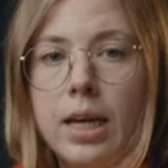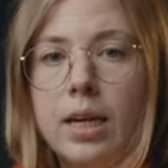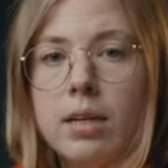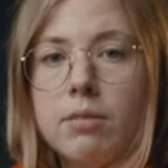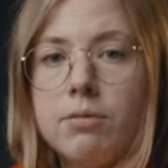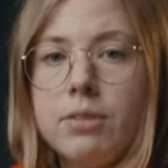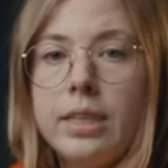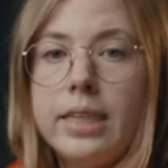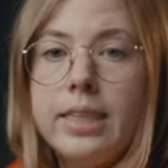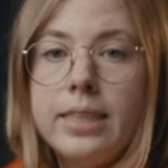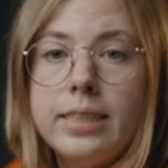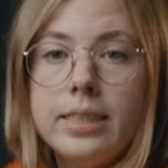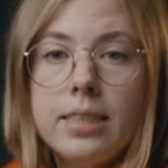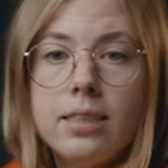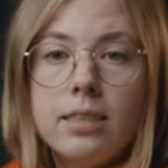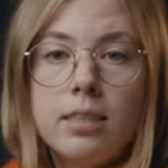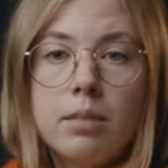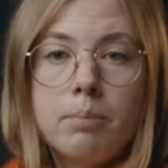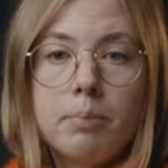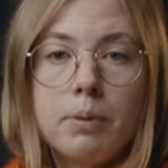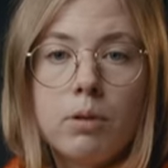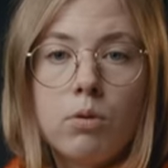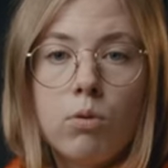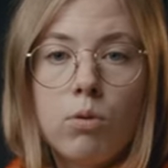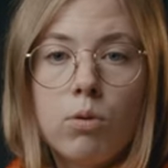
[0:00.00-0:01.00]
В
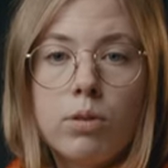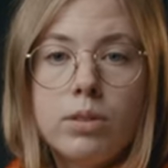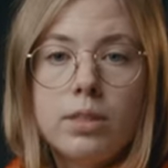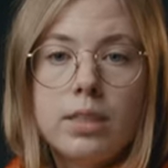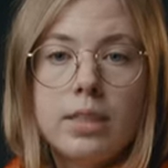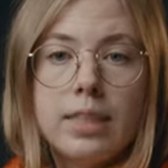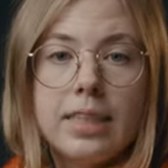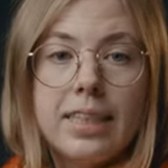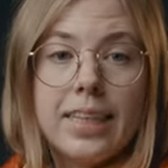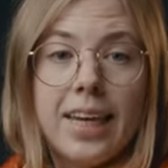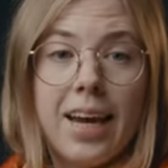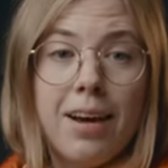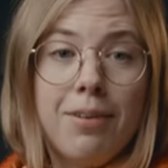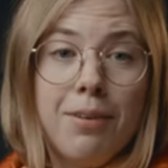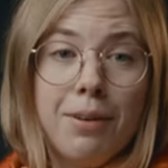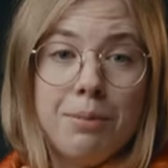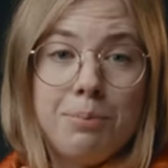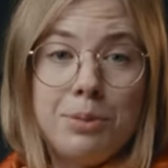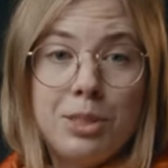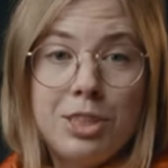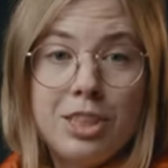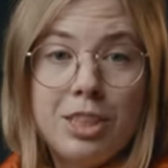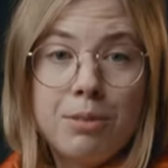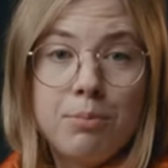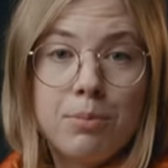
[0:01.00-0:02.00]
длительные походы я
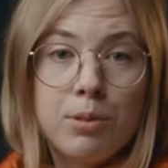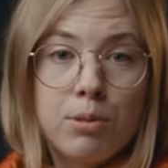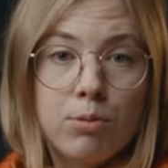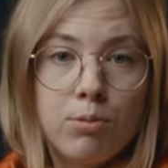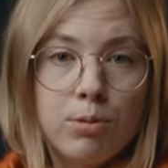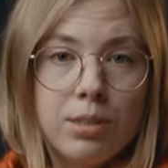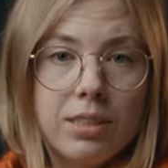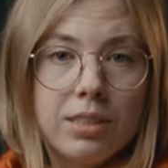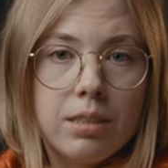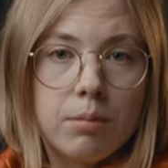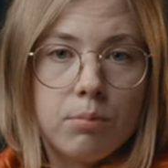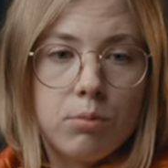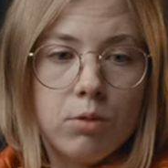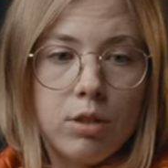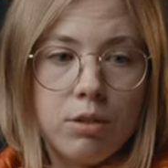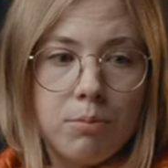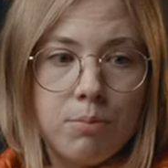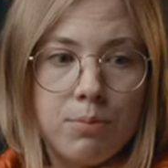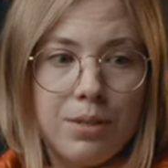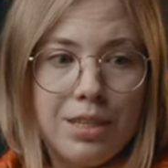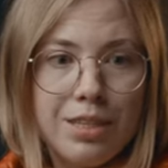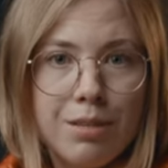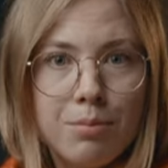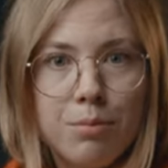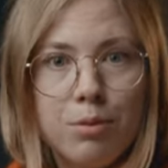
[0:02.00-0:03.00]
вообще беру с собой
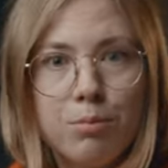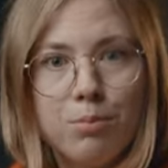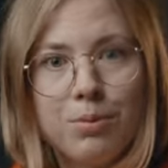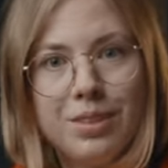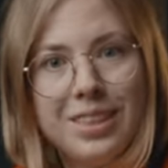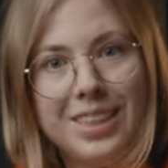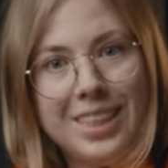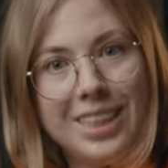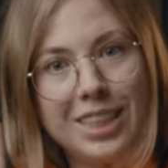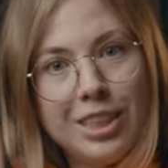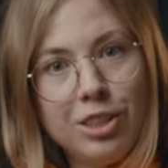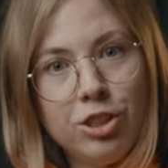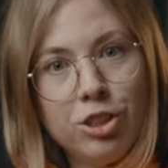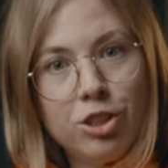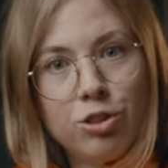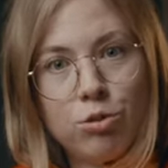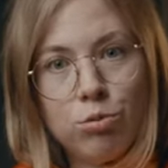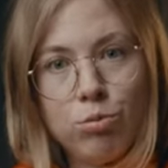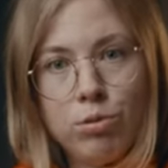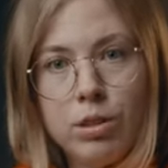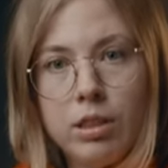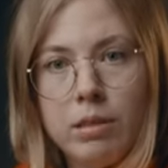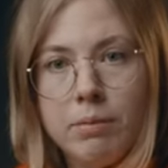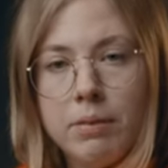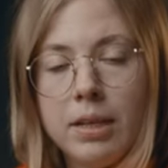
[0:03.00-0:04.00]
минимум три
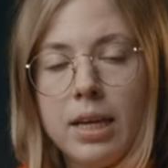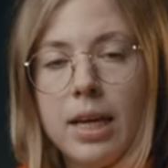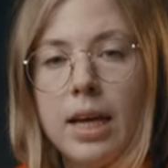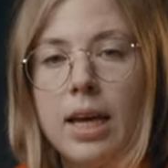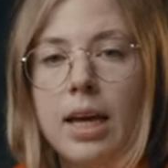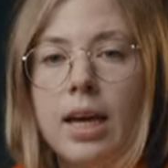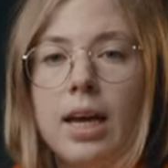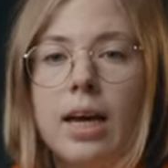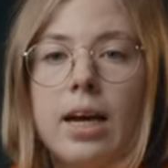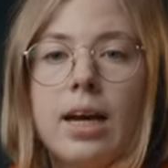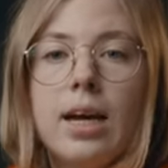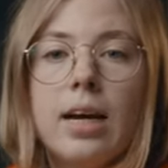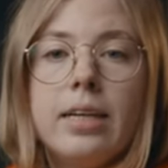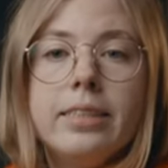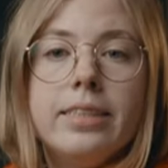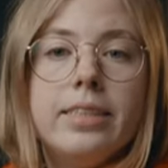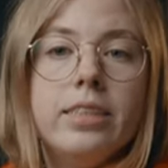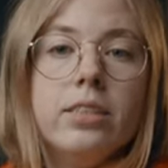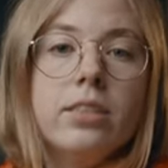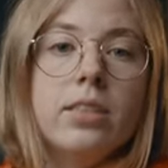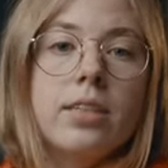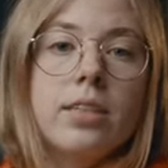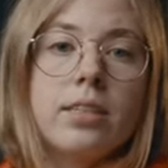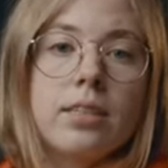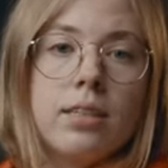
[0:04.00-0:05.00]
штуки.
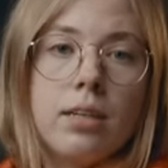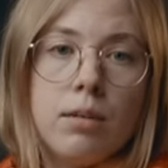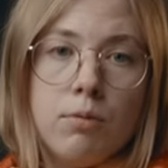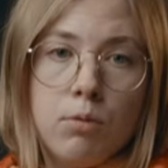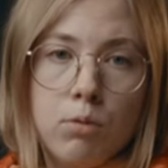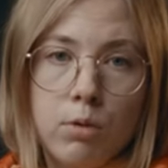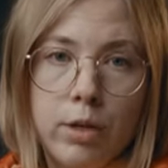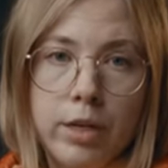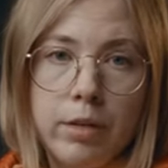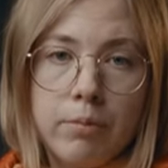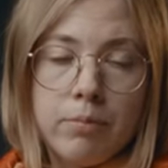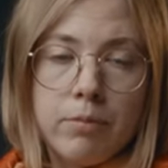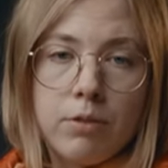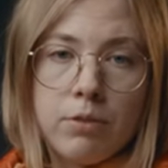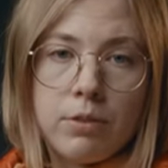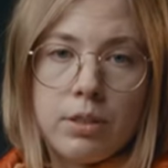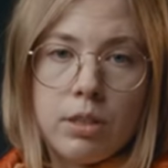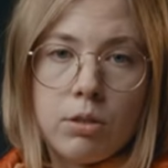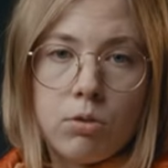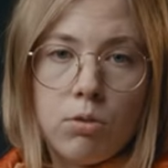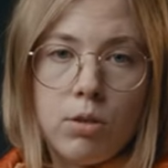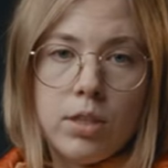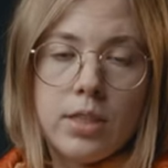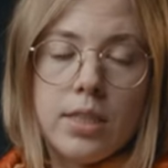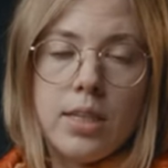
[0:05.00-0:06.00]
Один ходовой,
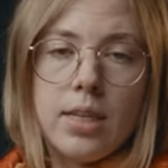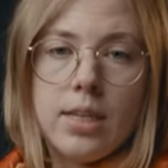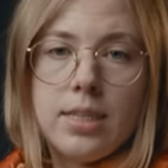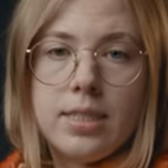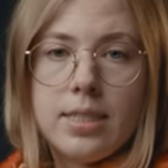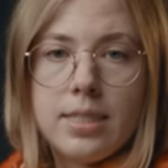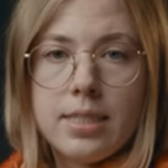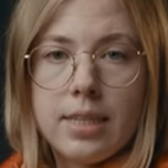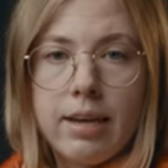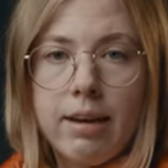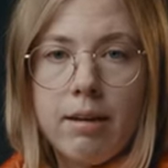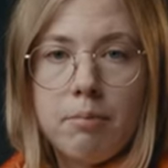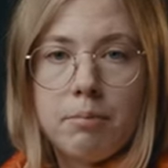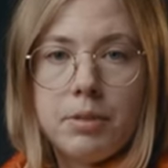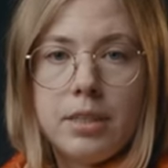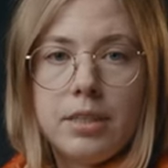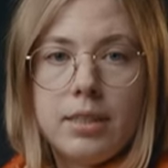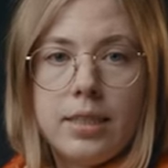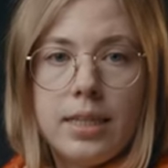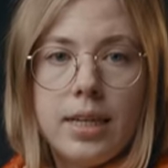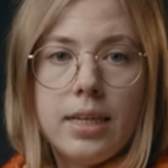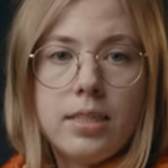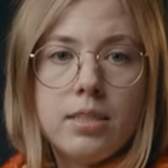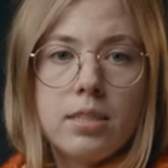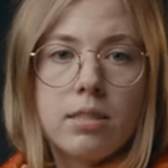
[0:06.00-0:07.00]
второй для сна и
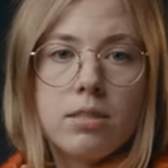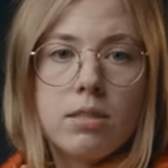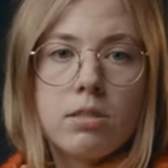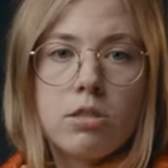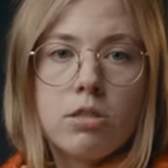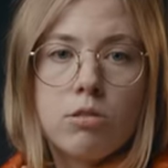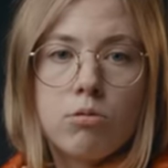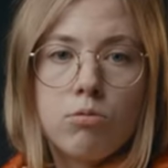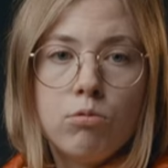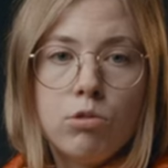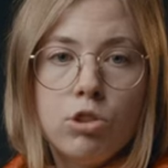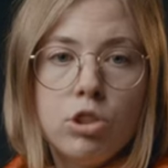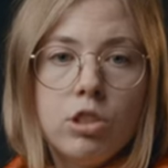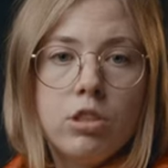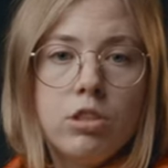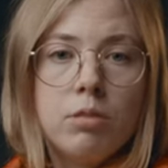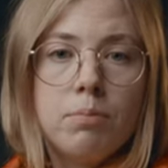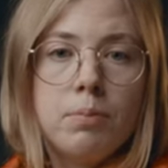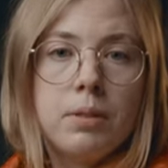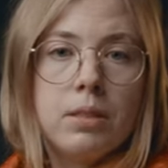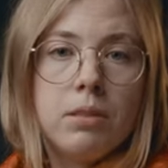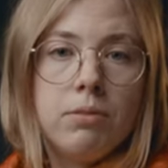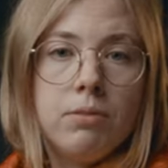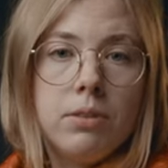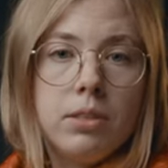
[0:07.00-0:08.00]
третий на случай
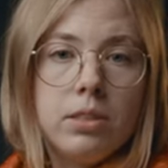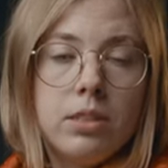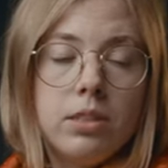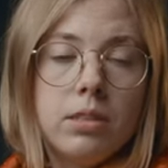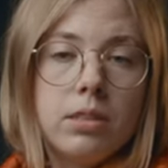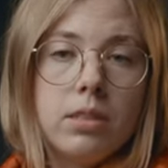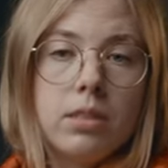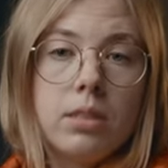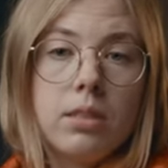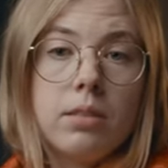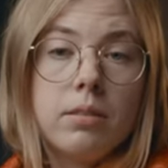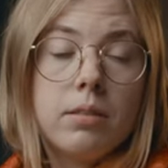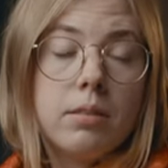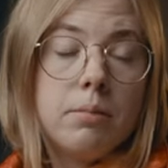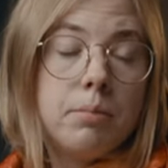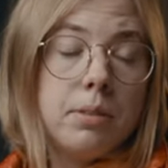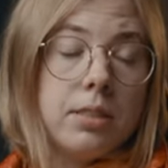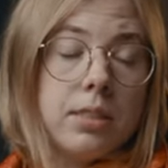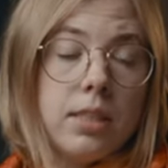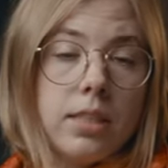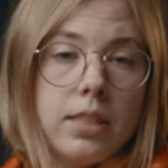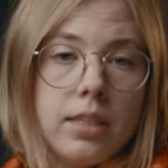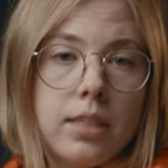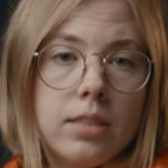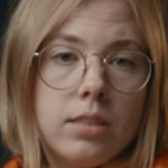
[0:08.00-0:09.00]
непредвиденных непредвиденных
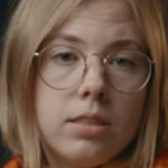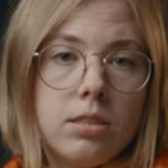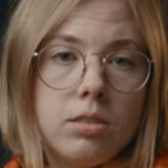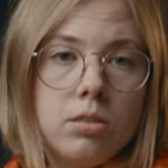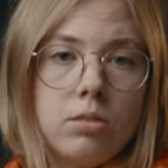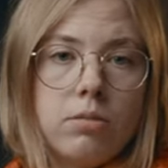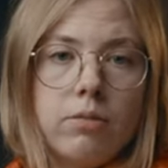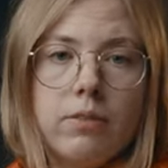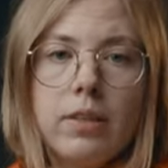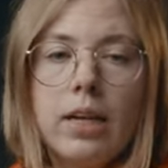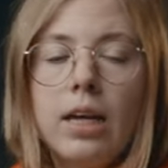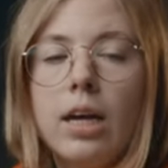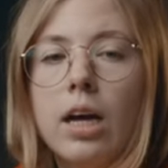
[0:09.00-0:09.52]
обстоятельств.